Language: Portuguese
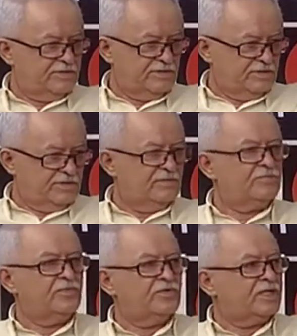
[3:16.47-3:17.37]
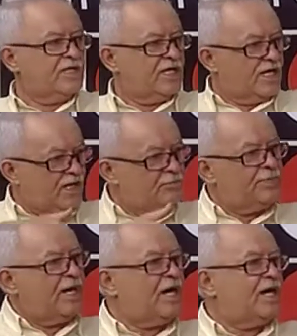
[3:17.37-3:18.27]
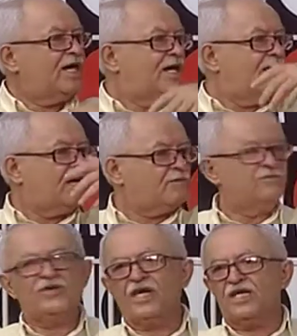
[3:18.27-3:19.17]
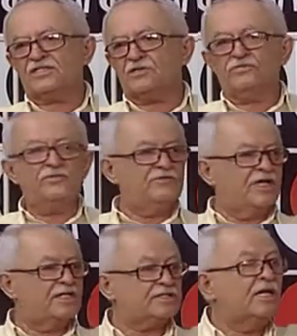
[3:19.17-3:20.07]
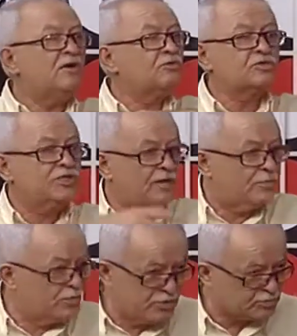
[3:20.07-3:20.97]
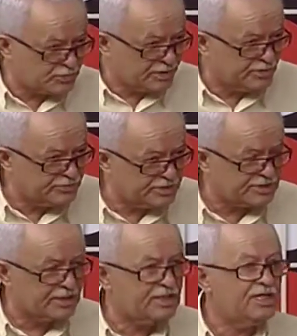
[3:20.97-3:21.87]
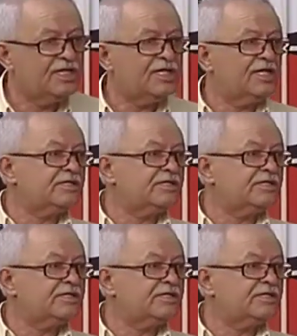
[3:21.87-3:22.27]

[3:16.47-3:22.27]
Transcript: Uhum. Porque a, o bar, a conversa, a convivência, os namoros, por que não dizer, uhum.